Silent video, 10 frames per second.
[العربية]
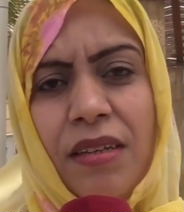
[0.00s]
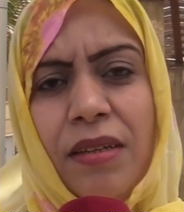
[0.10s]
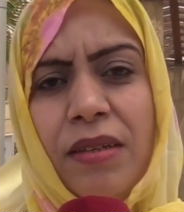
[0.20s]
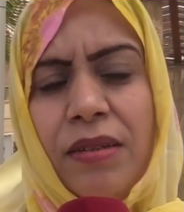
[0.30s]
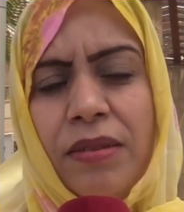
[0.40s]

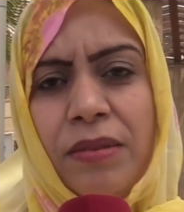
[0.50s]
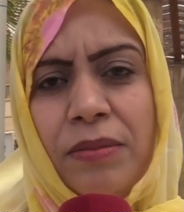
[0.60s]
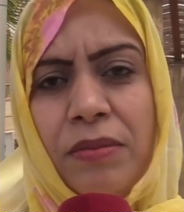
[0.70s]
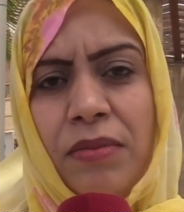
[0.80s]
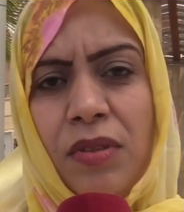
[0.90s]
آه،
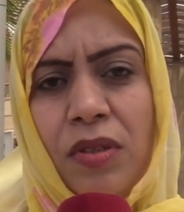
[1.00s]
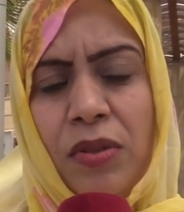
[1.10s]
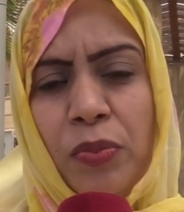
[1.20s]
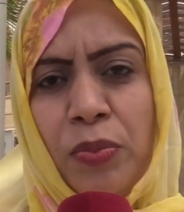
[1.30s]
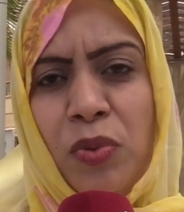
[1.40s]

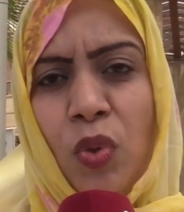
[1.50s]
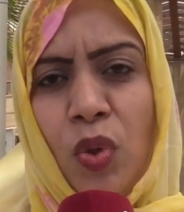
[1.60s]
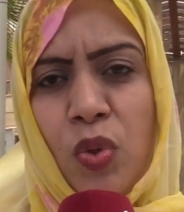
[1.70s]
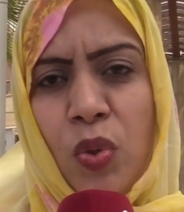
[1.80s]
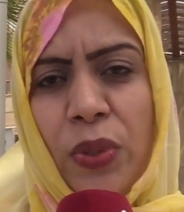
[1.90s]
منذ
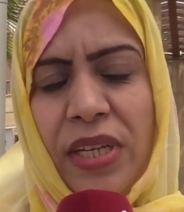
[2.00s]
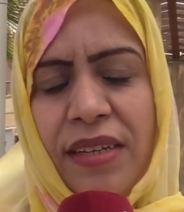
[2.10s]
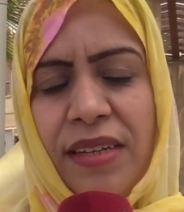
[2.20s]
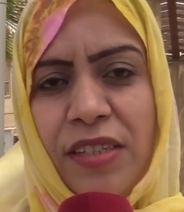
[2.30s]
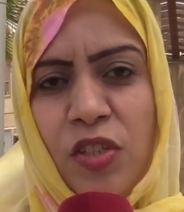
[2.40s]
حصولي
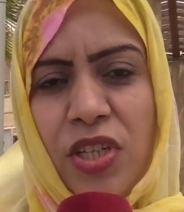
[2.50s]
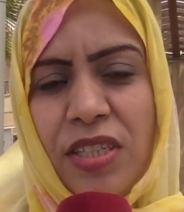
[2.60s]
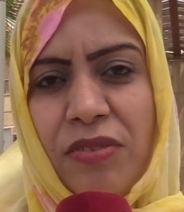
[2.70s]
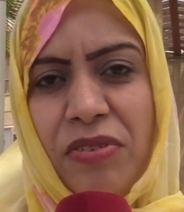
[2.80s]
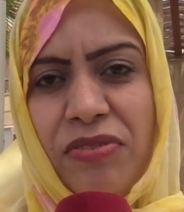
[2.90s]
على
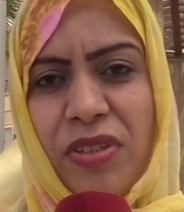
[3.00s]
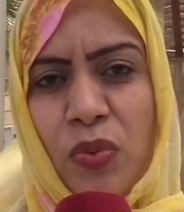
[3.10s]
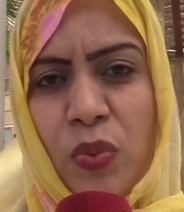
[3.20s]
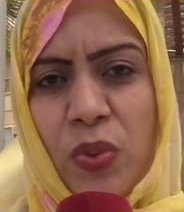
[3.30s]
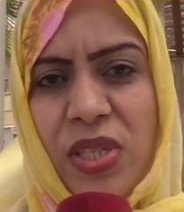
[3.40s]
الإجازة في
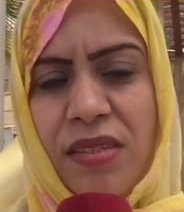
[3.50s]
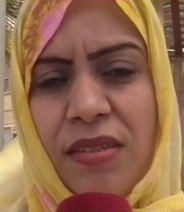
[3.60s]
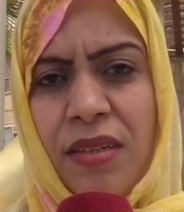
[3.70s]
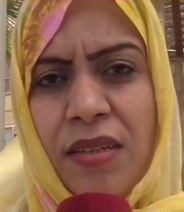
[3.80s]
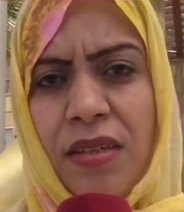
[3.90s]

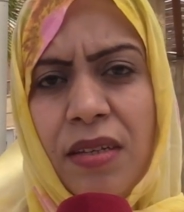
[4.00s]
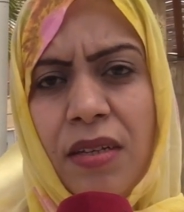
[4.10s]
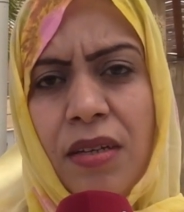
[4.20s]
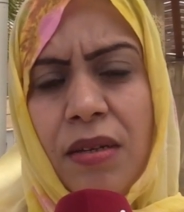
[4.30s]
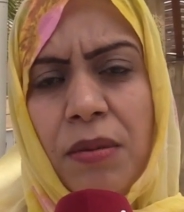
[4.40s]
2006
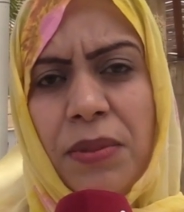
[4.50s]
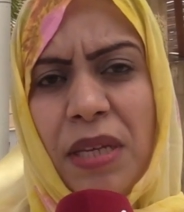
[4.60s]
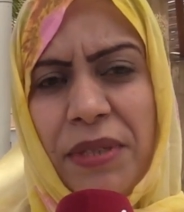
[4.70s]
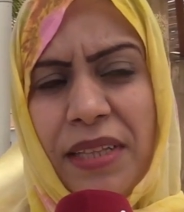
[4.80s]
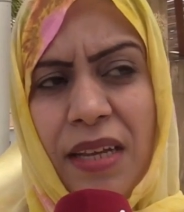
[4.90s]

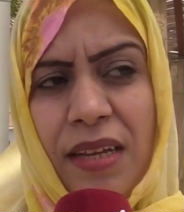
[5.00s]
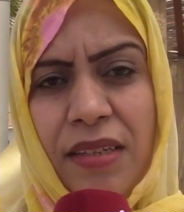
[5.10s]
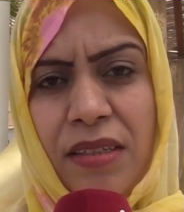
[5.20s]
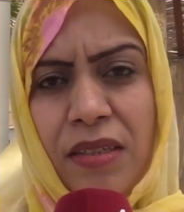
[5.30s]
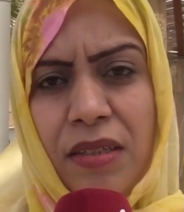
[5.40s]
بطبيعة الحال